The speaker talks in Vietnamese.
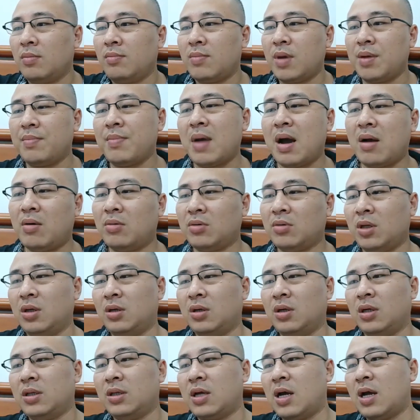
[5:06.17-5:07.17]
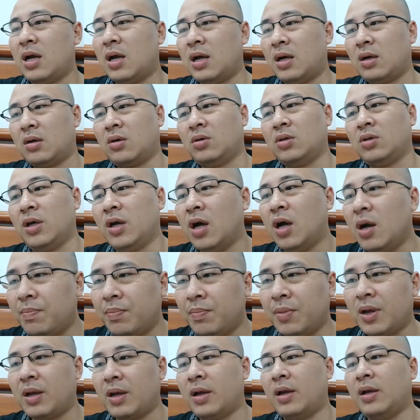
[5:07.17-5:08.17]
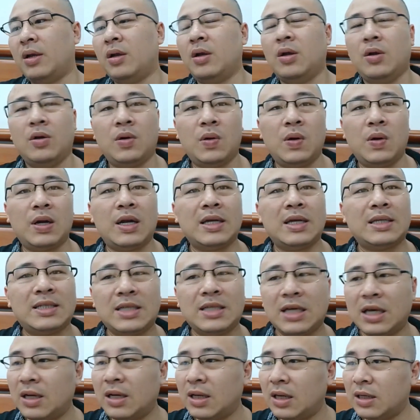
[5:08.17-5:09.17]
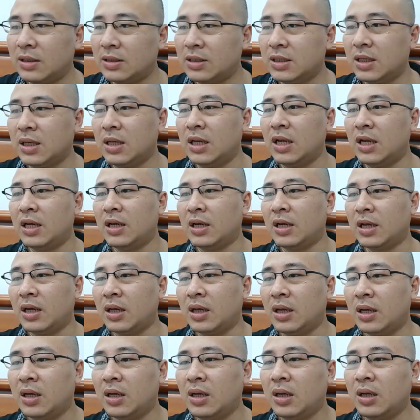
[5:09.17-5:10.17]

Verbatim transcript: Bánh bao thì người ta có thể hấp này hoặc là chiên chiên lên này,